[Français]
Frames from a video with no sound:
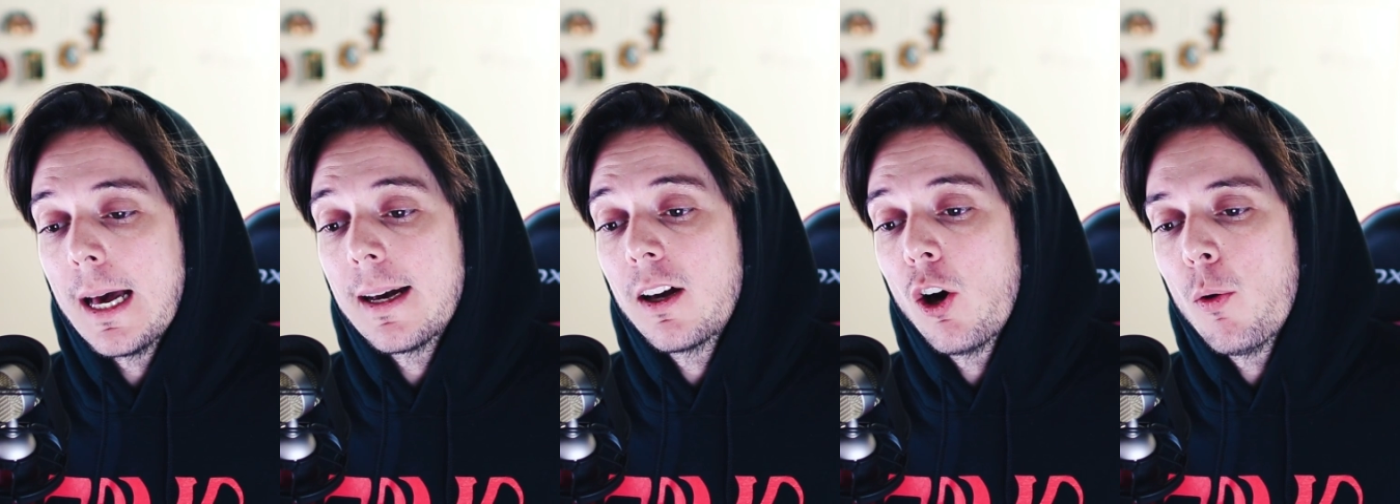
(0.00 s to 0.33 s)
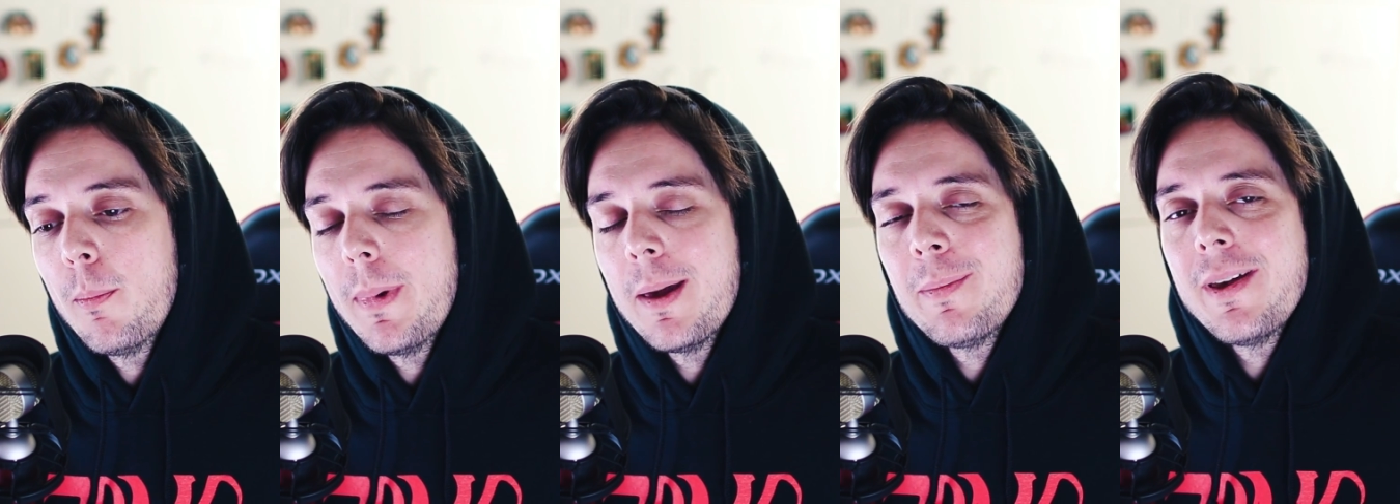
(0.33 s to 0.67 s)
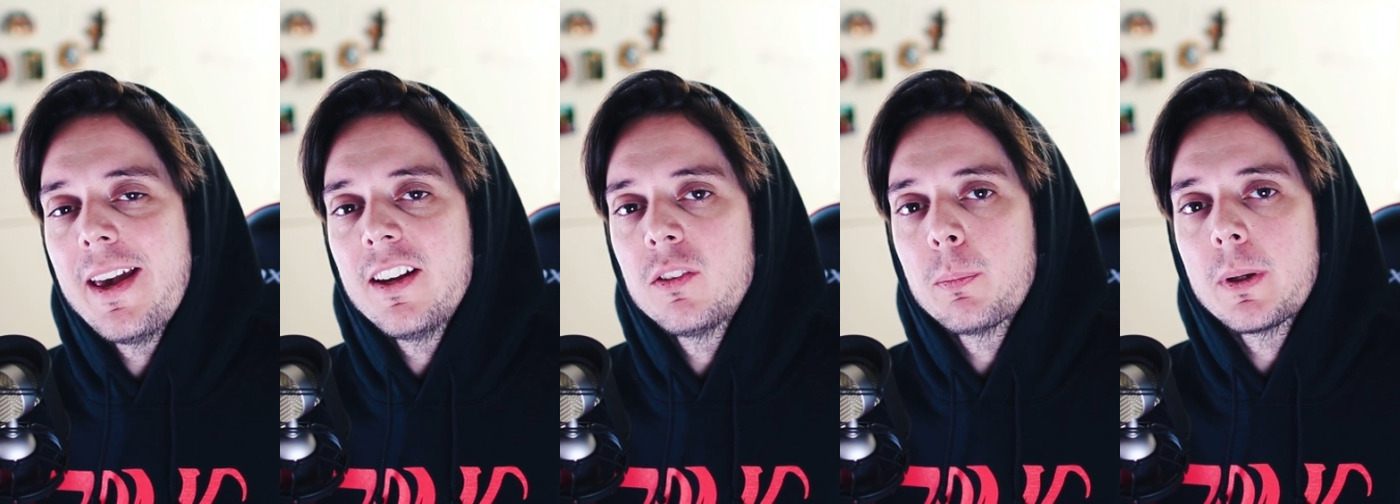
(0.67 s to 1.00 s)
a quand même
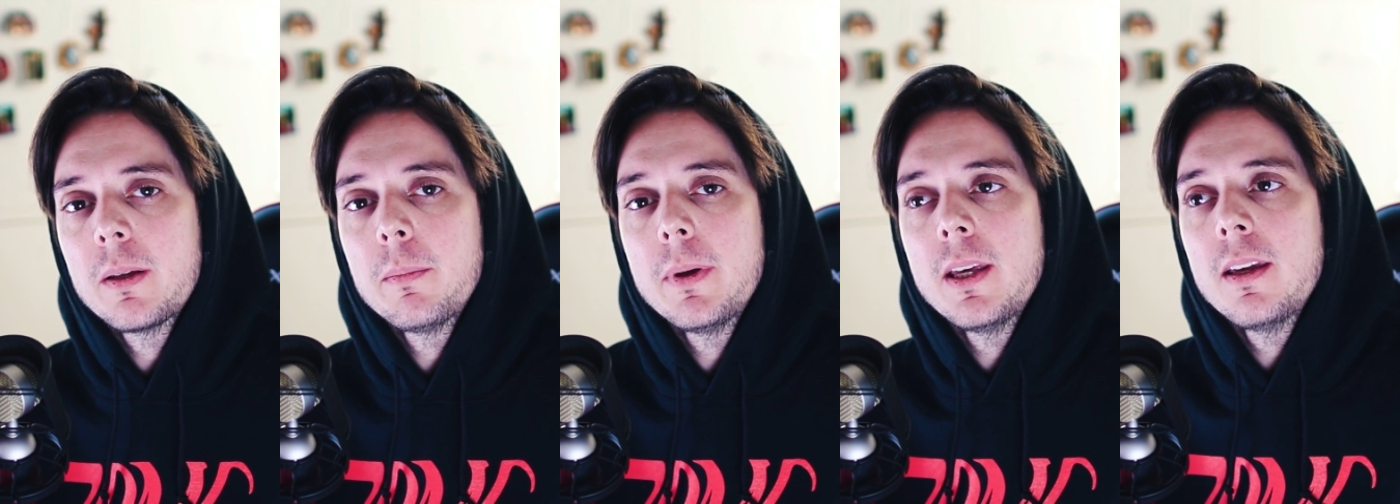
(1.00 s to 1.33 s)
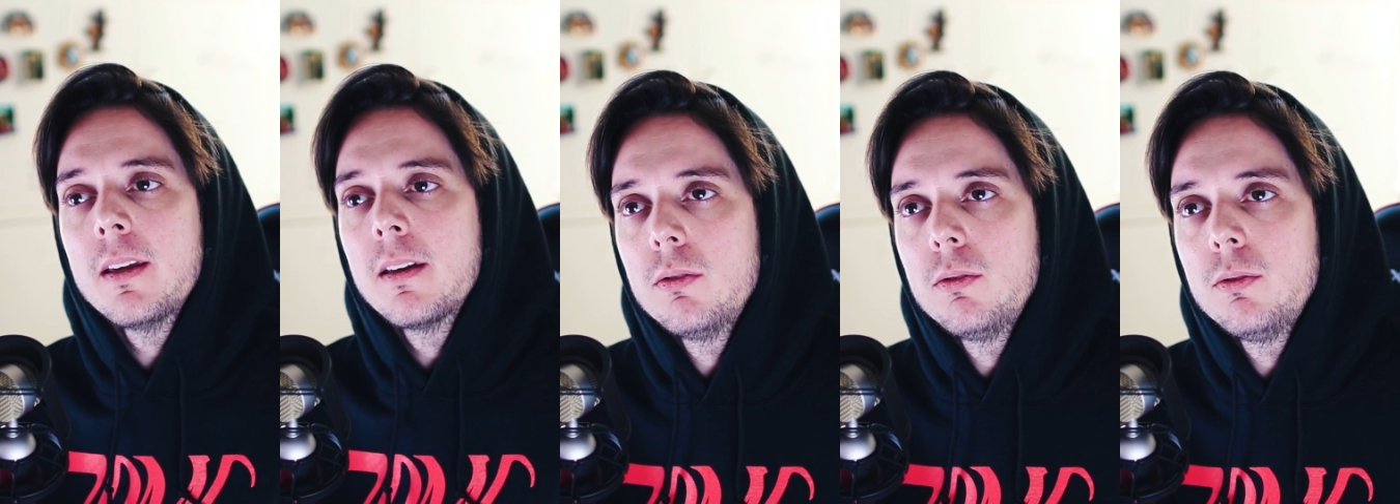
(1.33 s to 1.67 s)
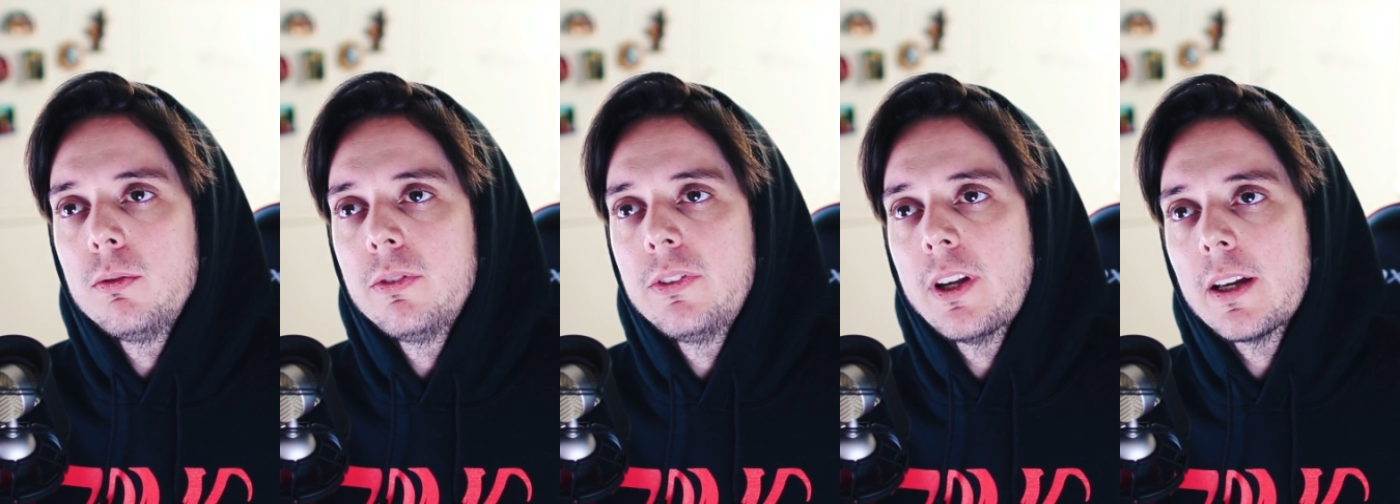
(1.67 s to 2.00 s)
exprimé
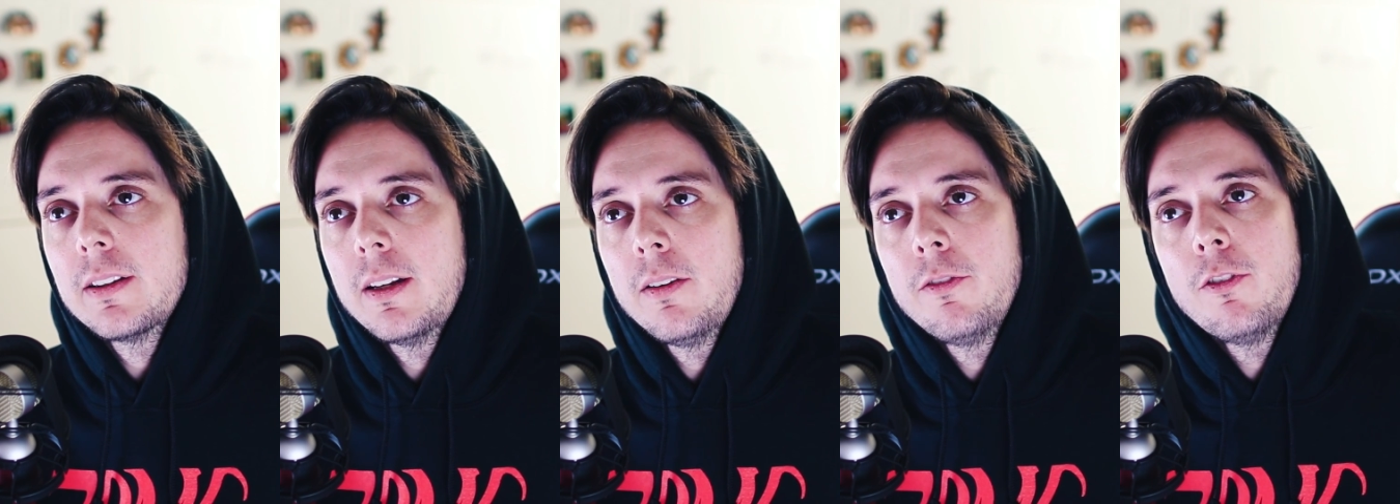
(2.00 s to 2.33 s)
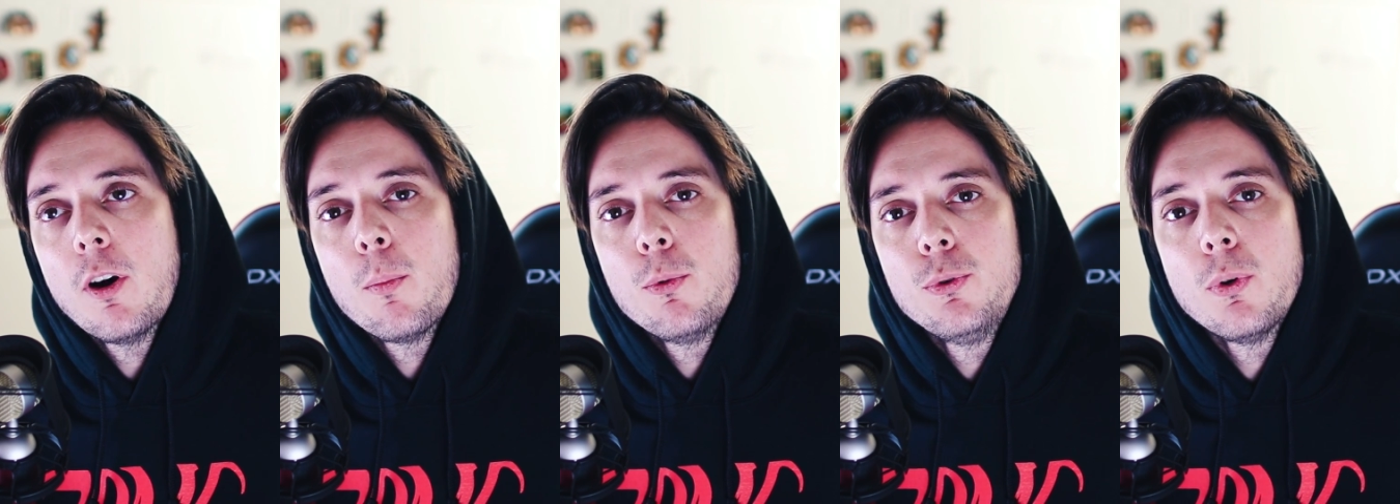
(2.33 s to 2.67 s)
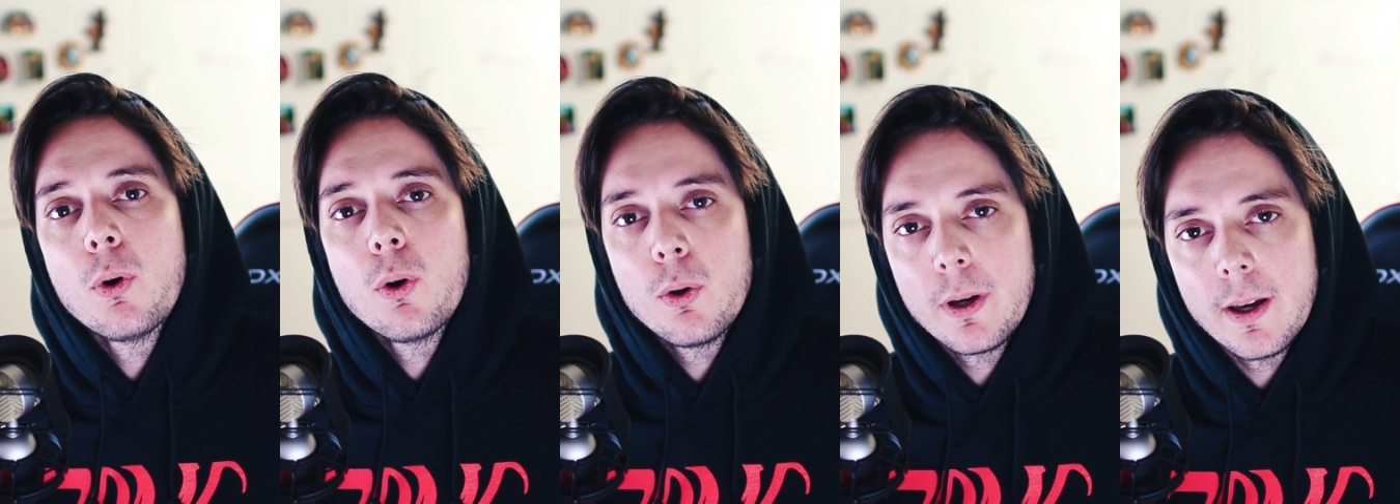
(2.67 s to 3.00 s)
une certaine forme de
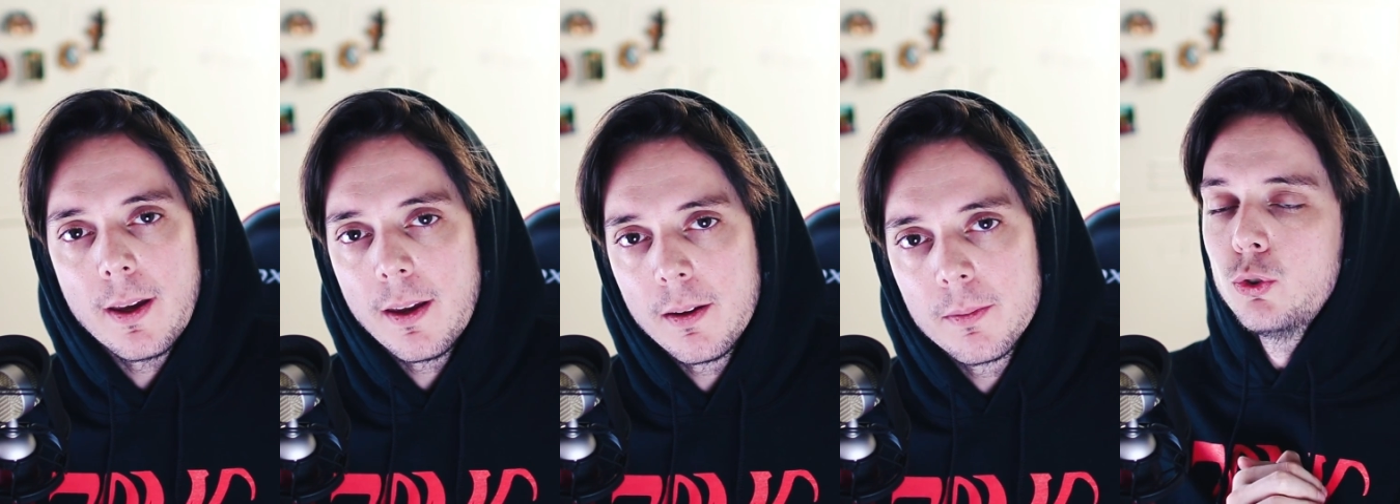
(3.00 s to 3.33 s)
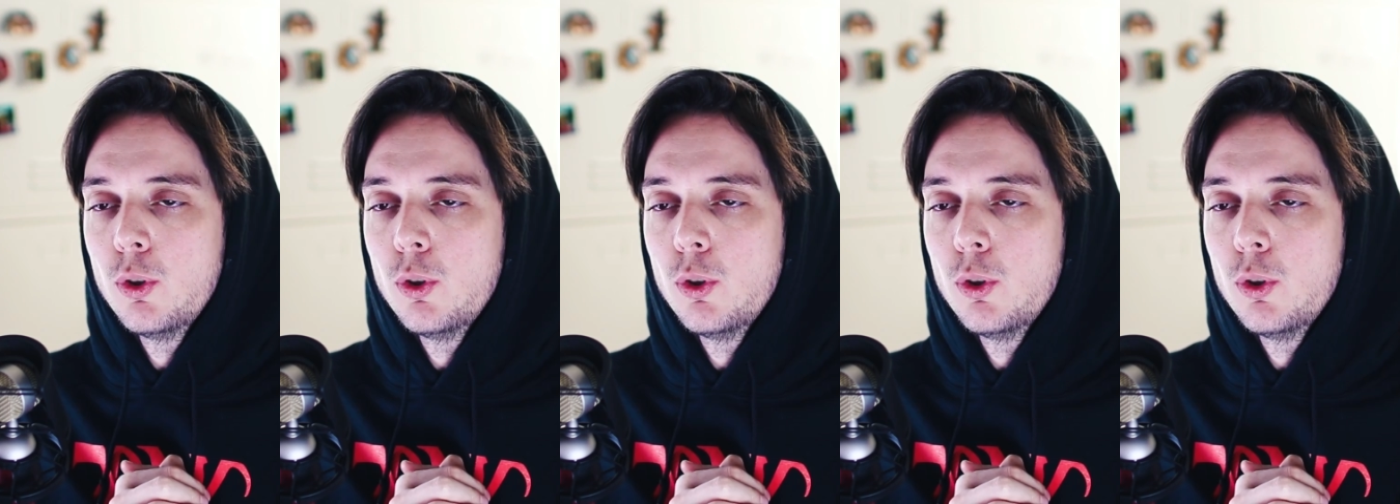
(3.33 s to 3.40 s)
regret.